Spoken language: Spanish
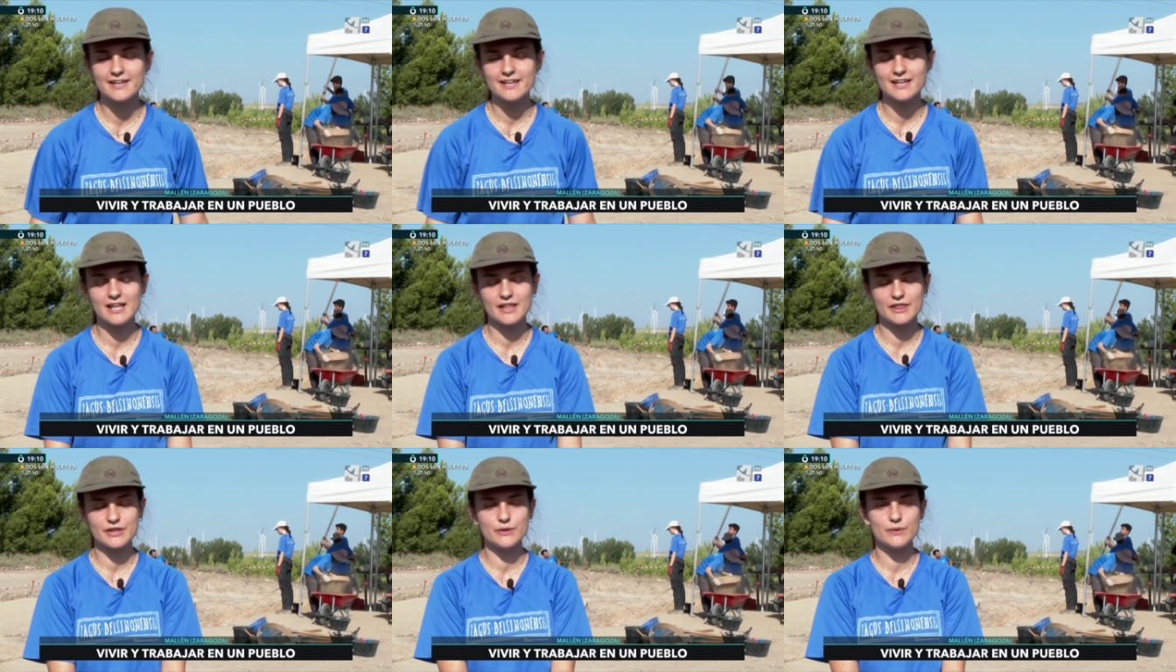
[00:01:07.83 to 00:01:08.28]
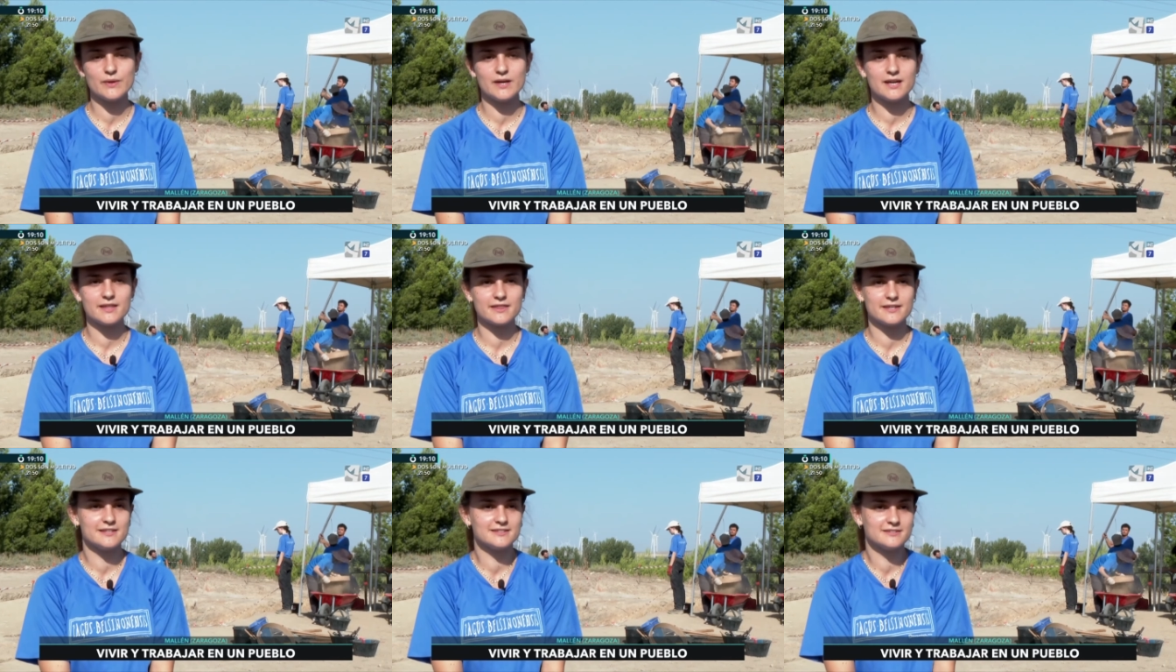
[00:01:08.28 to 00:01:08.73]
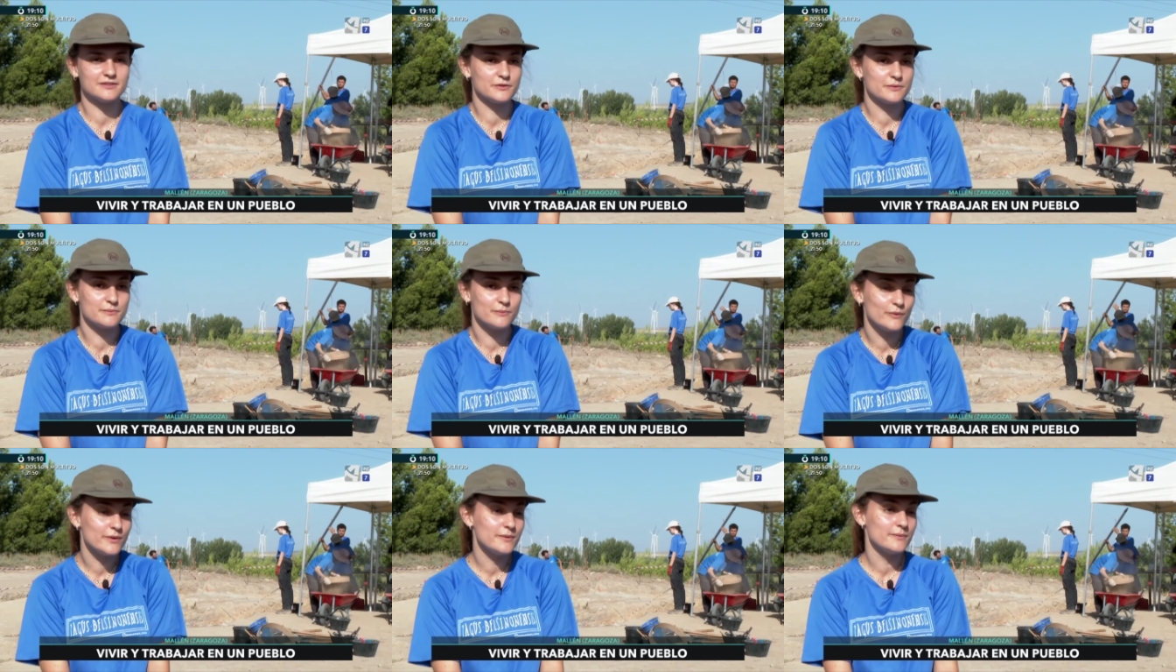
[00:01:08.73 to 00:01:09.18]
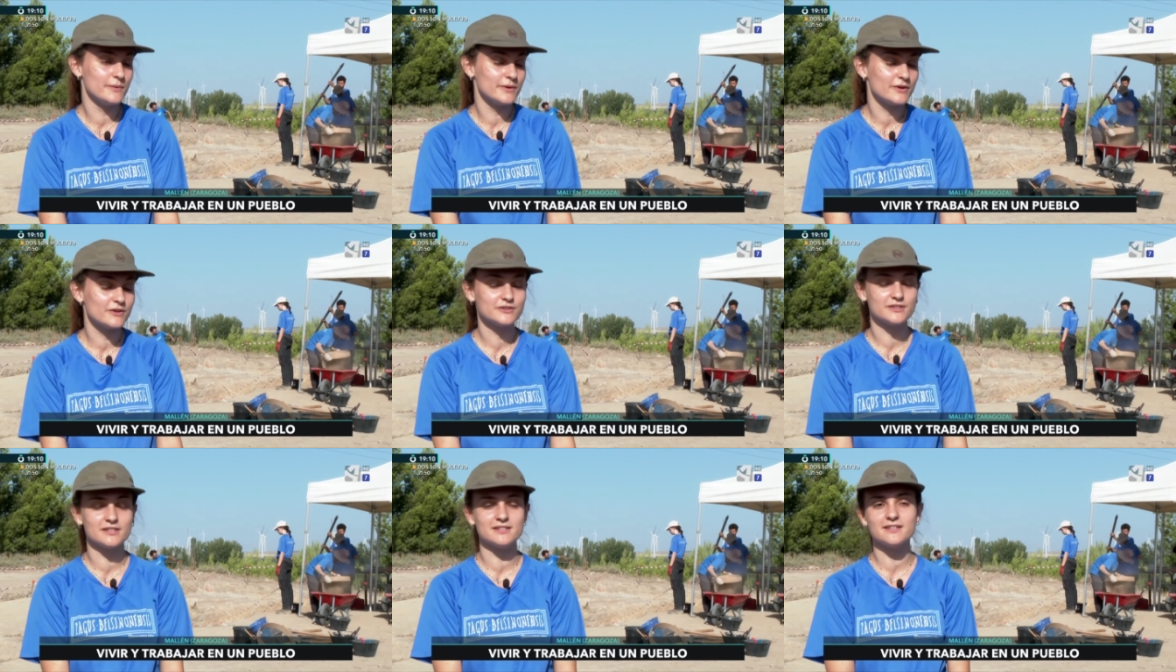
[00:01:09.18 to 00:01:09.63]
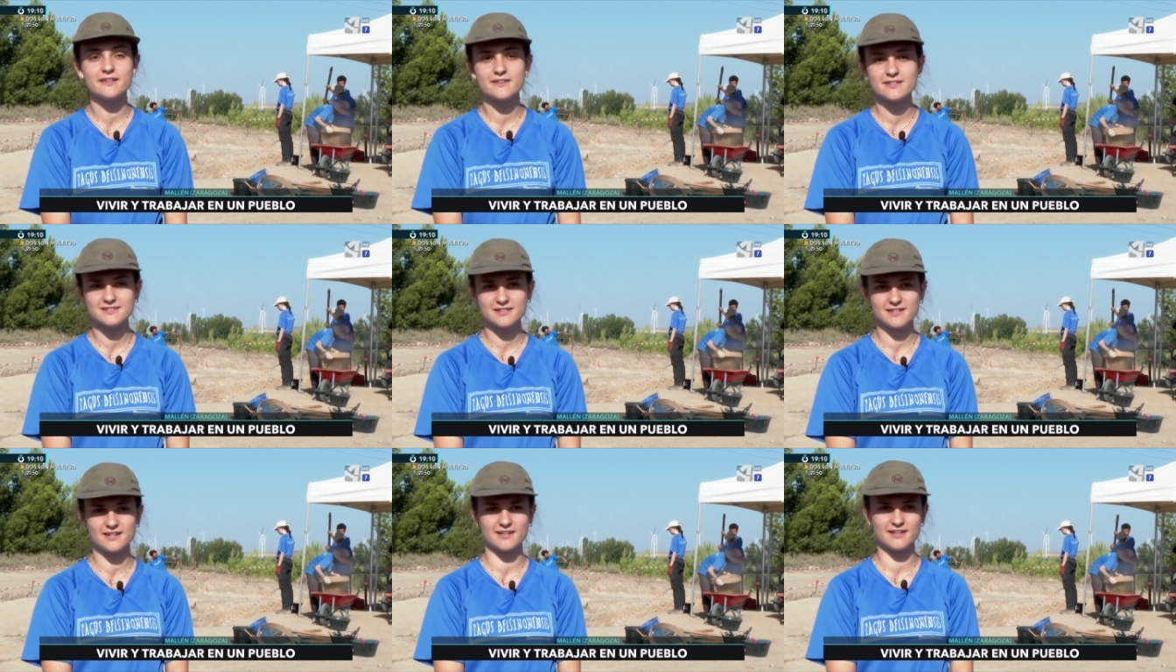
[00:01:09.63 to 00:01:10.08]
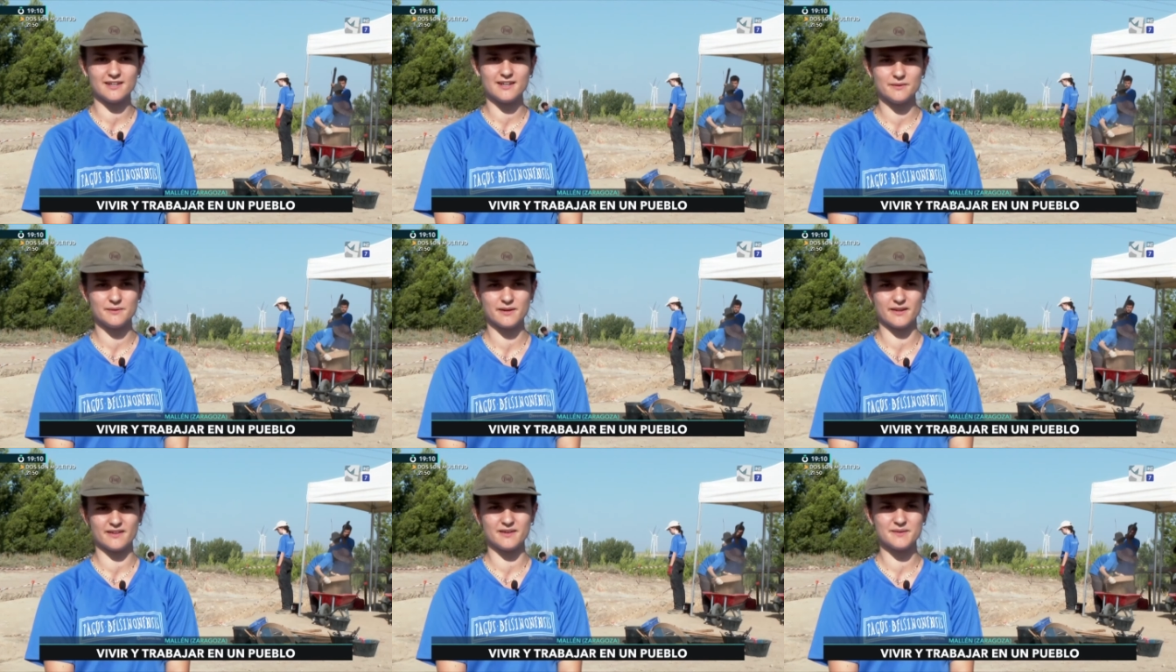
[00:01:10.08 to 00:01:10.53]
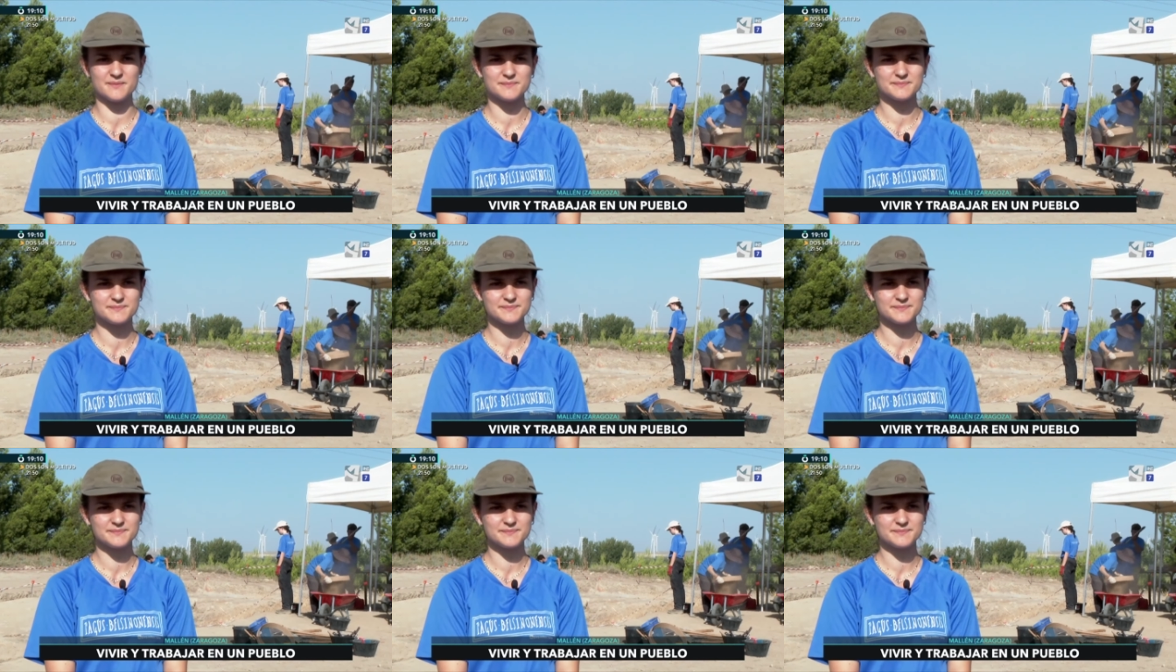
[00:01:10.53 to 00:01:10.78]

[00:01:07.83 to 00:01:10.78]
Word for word: que en la ciudad y estoy muy, muy contenta de estar aquí, la verdad.